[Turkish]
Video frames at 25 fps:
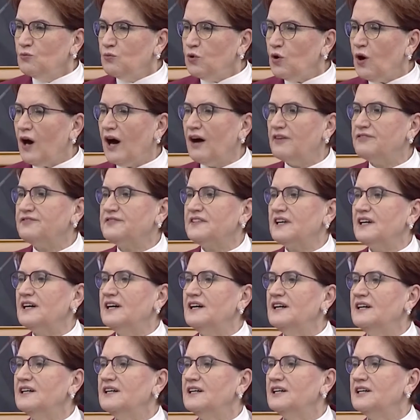Bu
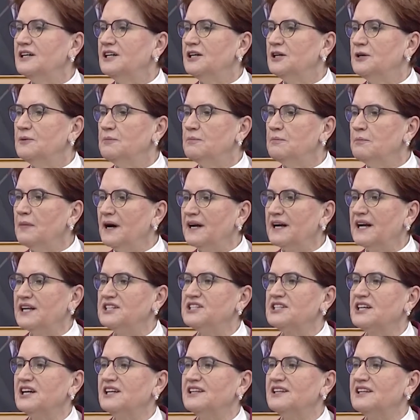hafta
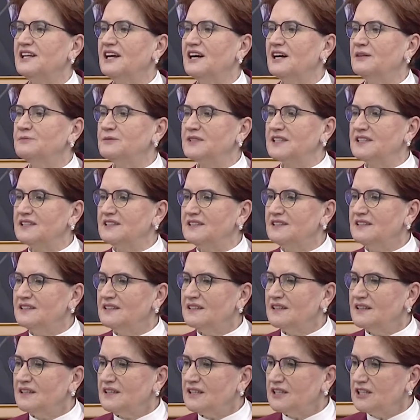Maraş katliamının
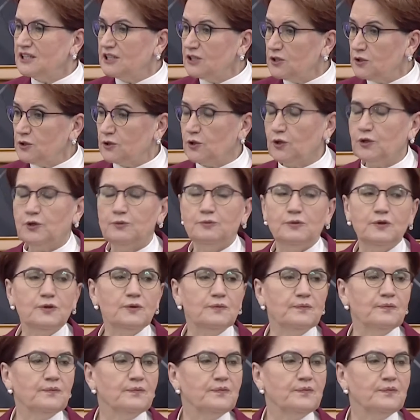yıl dönümü.